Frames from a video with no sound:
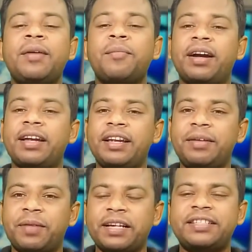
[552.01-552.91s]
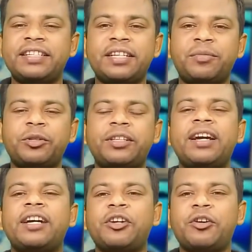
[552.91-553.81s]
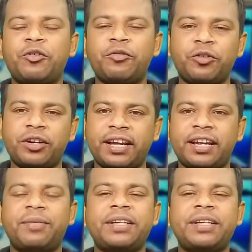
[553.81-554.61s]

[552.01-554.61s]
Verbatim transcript: বা এই প্রাইস রেঞ্জের মধ্যে আসলে কোন ফোনটা কেনা